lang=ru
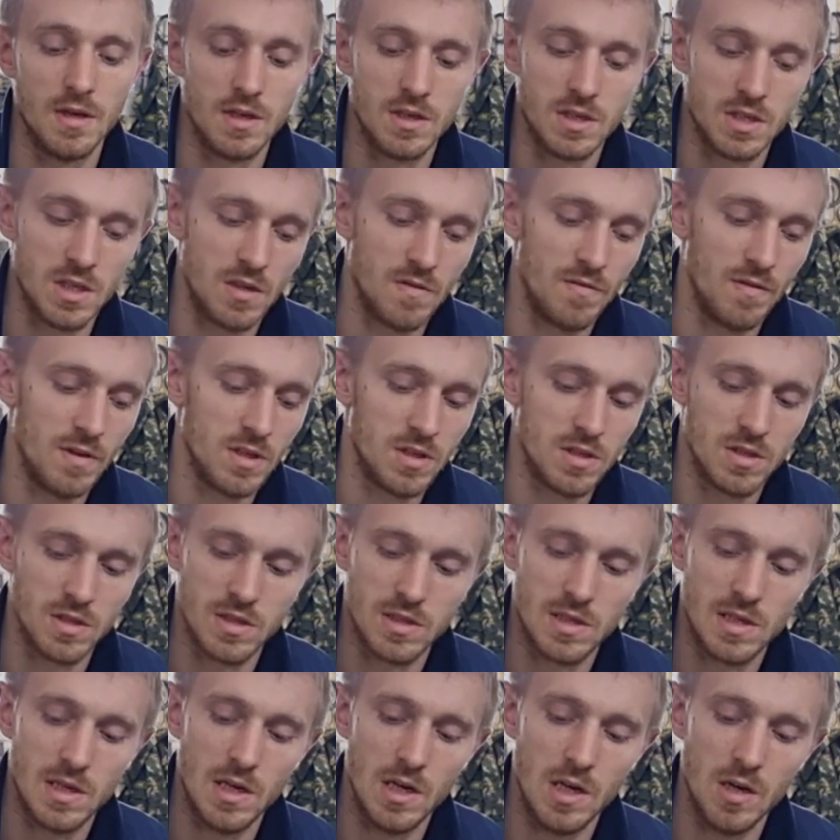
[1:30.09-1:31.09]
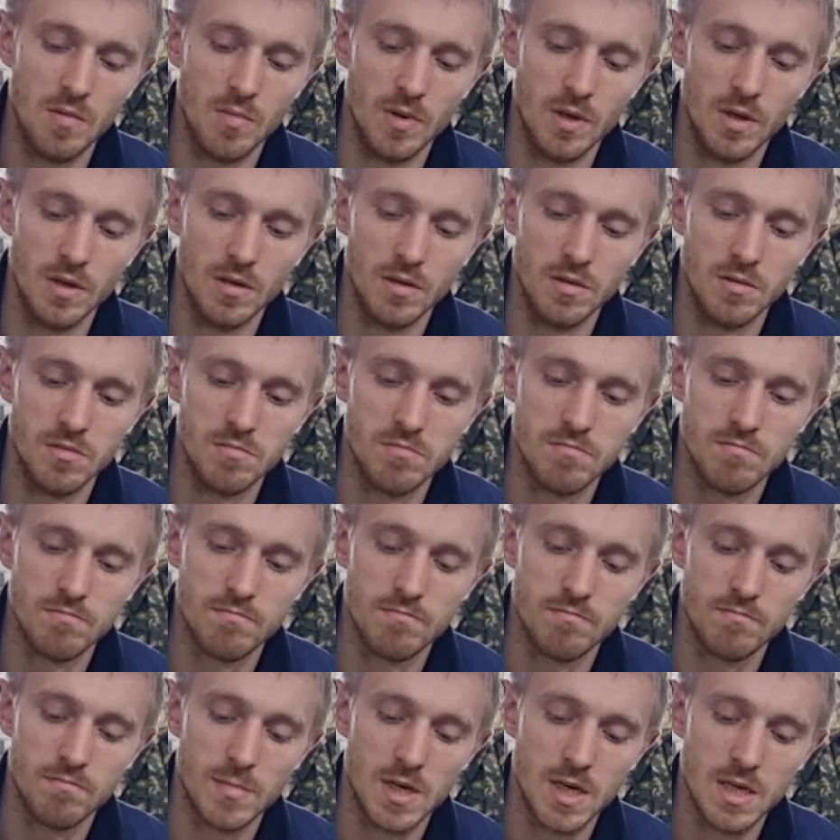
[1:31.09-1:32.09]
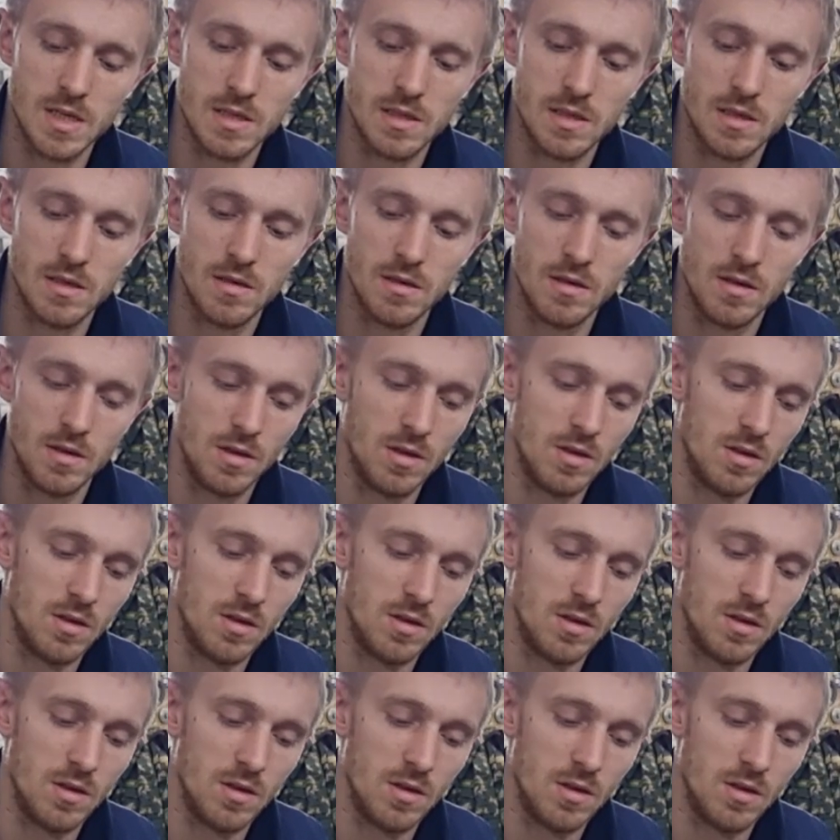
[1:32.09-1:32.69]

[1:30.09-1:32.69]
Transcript: Соответственно, слили мы масло.